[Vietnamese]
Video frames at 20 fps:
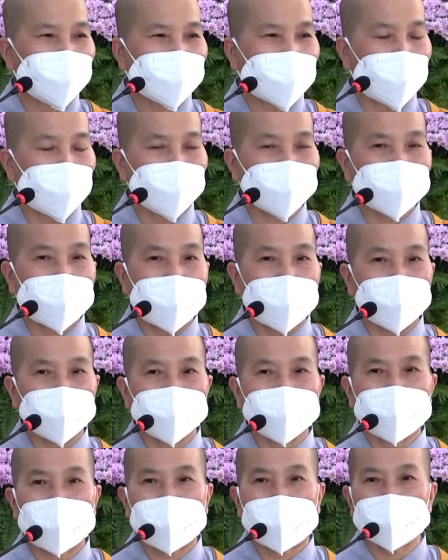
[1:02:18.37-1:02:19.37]
Thầm
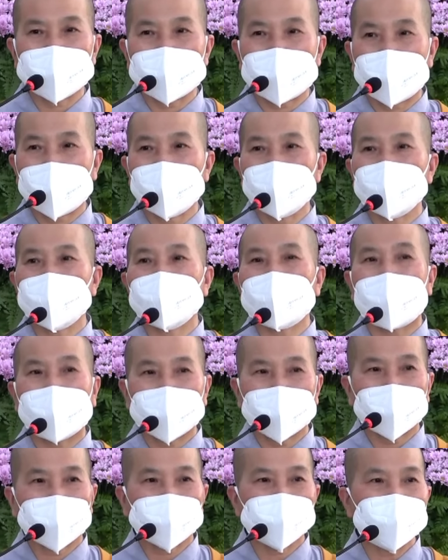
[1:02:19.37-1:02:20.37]
thầm lặng lặng bậc
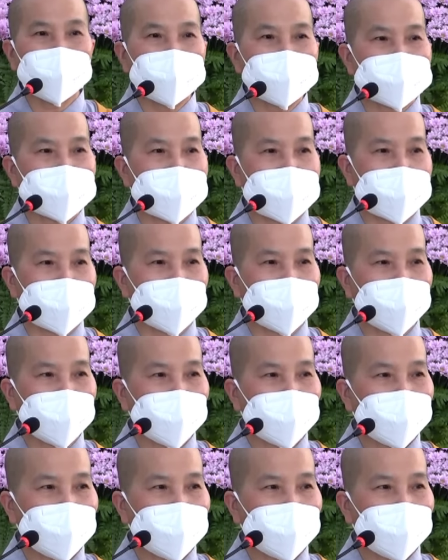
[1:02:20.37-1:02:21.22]
duyên ngàn.